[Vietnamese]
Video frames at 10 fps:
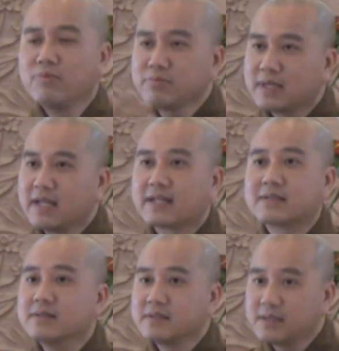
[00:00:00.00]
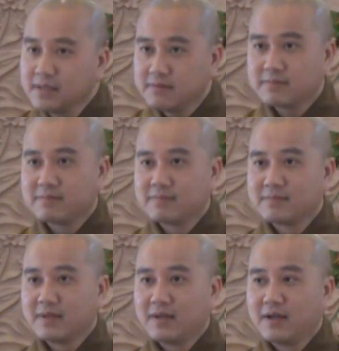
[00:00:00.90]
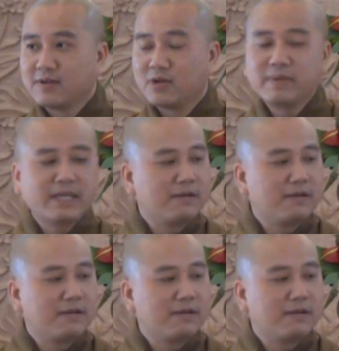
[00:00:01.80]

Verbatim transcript: cúng chỉ là tượng trưng rồi